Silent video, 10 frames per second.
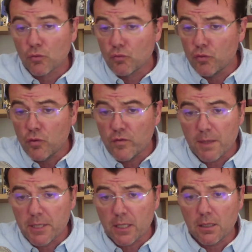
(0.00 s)
tout va
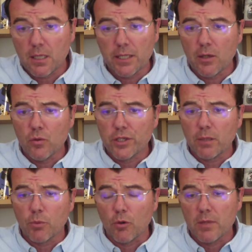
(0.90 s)
bien, là il n'y a
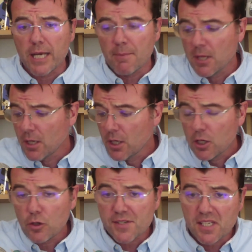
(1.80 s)
aucun problème.
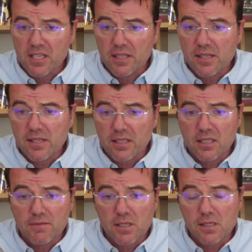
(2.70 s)
Lorsqu'il y a des
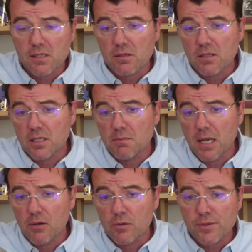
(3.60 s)
activistes qui
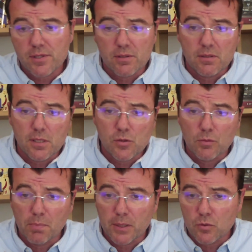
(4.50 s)
balancent des sauts
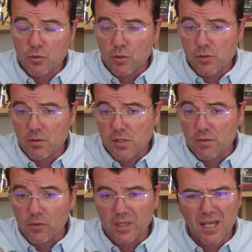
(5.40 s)
de peinture sur des
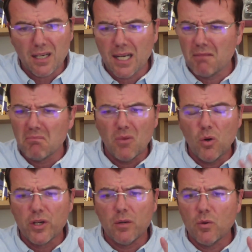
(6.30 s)
œuvres d'art, là
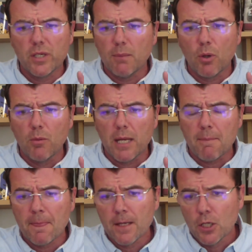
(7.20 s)
aucun problème.
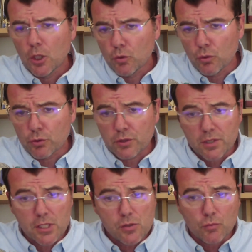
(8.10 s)
Donc
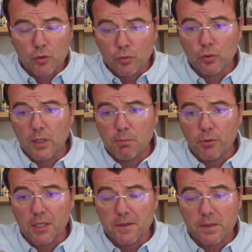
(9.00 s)
ils sont contre la
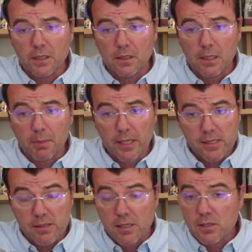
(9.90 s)
pluralité de la
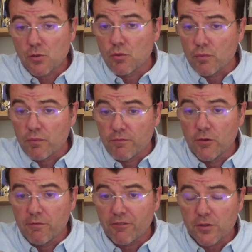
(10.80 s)
presse, et ce que
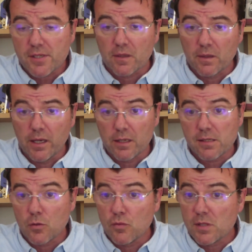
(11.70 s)
veut France Inter,
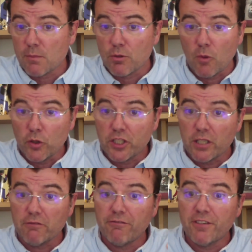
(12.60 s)
c'est tout simplement qu'il y
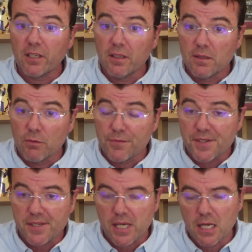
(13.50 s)
ait une vérité
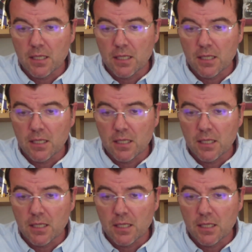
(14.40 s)
officielle,